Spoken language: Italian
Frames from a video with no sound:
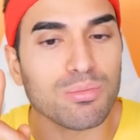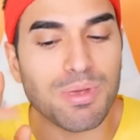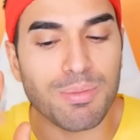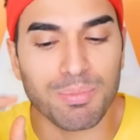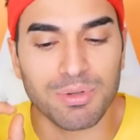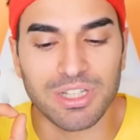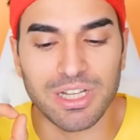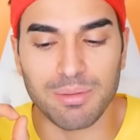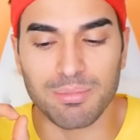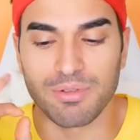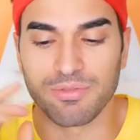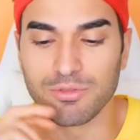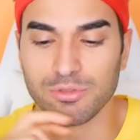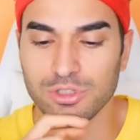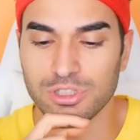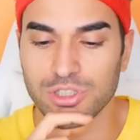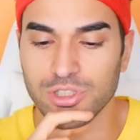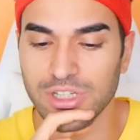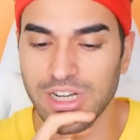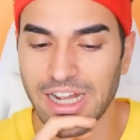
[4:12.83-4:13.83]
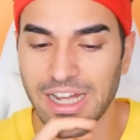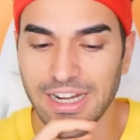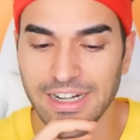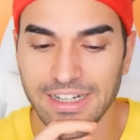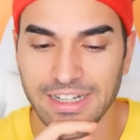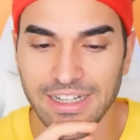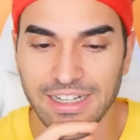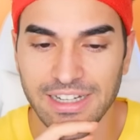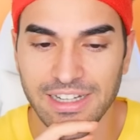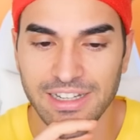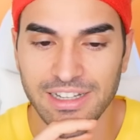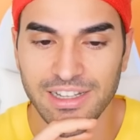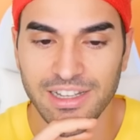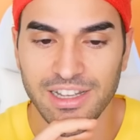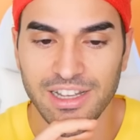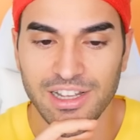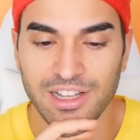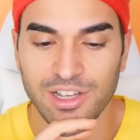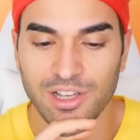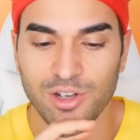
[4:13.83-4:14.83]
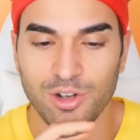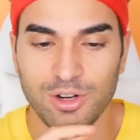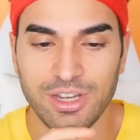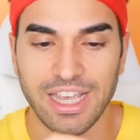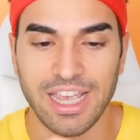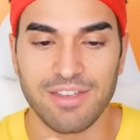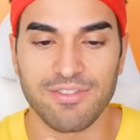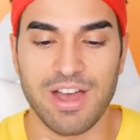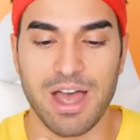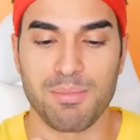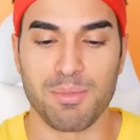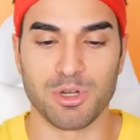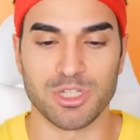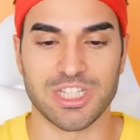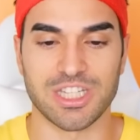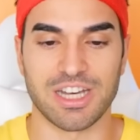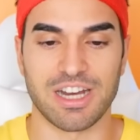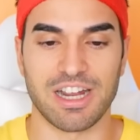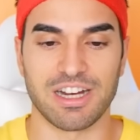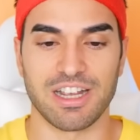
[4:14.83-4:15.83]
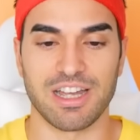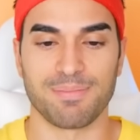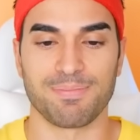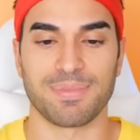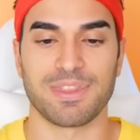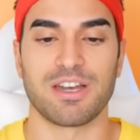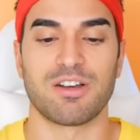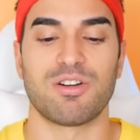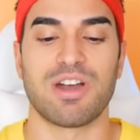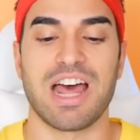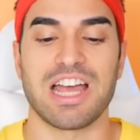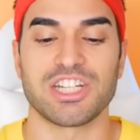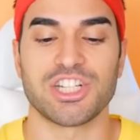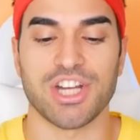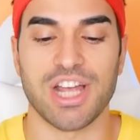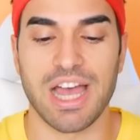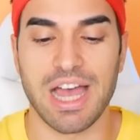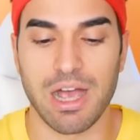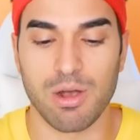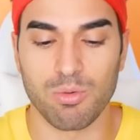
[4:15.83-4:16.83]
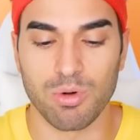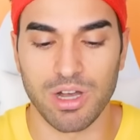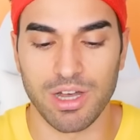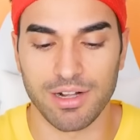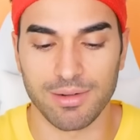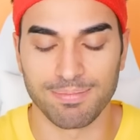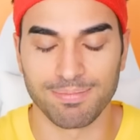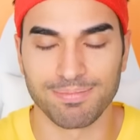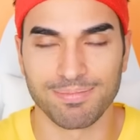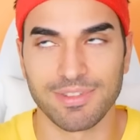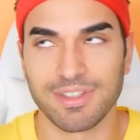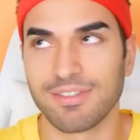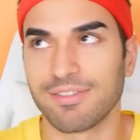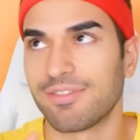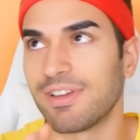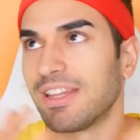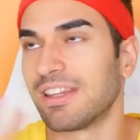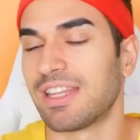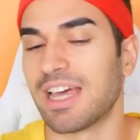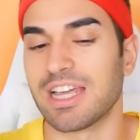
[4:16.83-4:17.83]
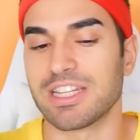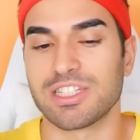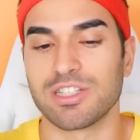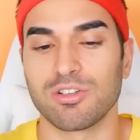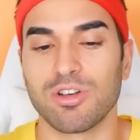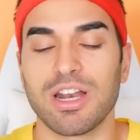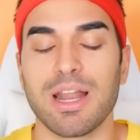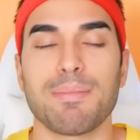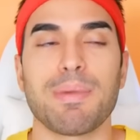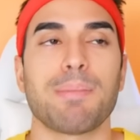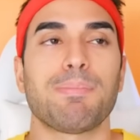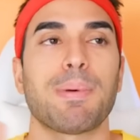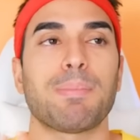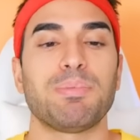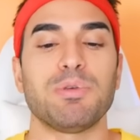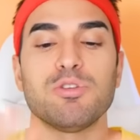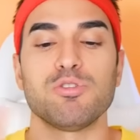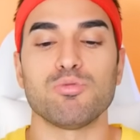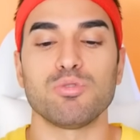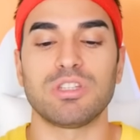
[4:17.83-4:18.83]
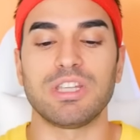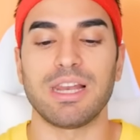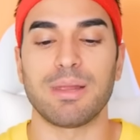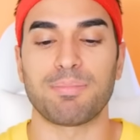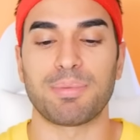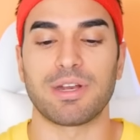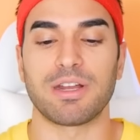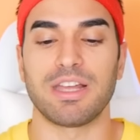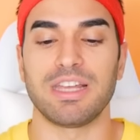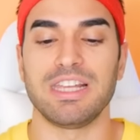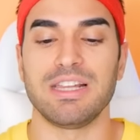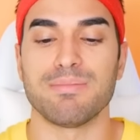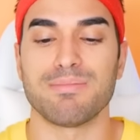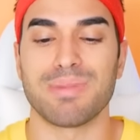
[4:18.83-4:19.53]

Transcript: me potrebbe funzionare eh Ok, vamos raga Rush Hour Fantastico La mappa più inutile per il